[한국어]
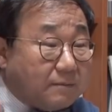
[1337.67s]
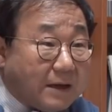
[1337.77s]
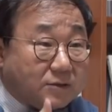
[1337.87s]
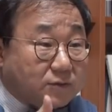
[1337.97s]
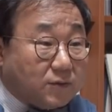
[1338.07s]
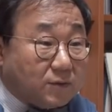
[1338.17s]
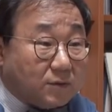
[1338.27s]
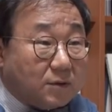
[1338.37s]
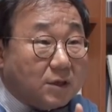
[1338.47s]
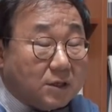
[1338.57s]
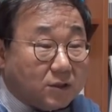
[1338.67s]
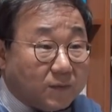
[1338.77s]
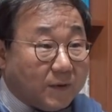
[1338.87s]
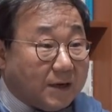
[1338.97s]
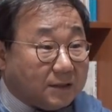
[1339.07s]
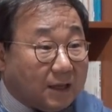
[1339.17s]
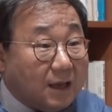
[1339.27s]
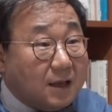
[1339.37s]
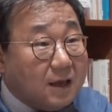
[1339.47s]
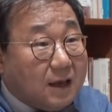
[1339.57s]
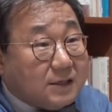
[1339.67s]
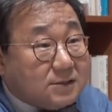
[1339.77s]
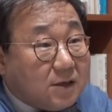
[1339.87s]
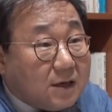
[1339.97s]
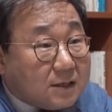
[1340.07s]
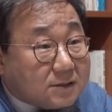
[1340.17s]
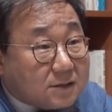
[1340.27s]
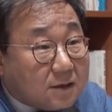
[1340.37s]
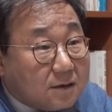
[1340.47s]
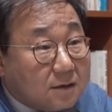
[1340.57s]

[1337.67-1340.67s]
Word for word: 방송 인터뷰할 때 했어요 안 했어요?